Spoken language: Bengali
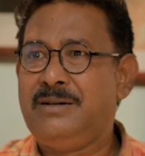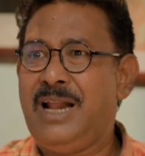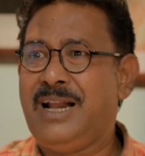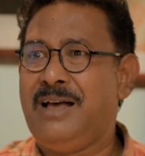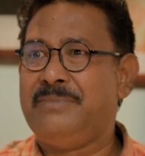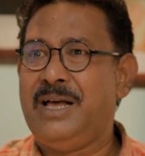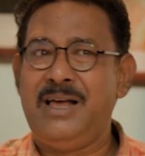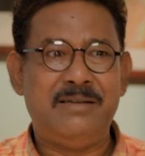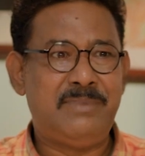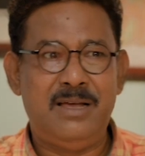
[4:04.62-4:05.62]
না না
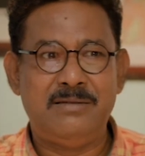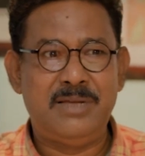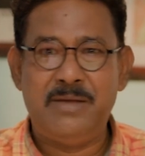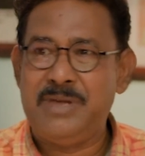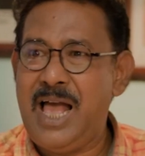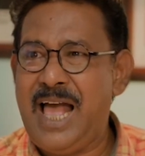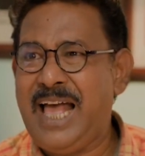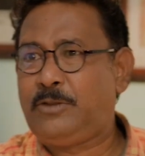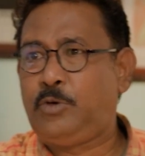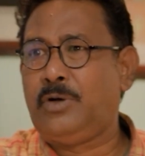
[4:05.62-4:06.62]

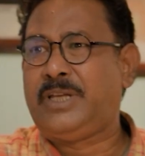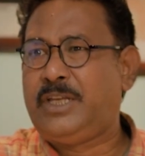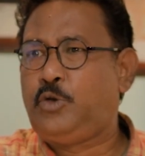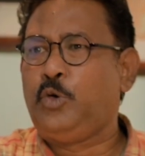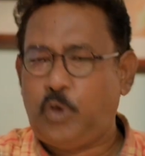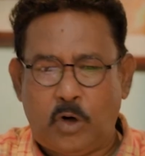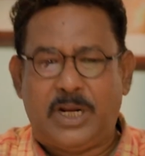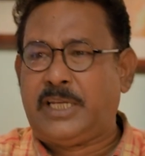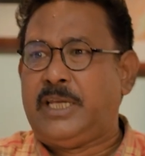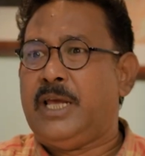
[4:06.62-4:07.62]
এত কিছু
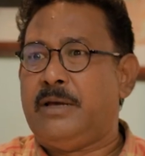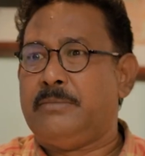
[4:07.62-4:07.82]
দরকার কি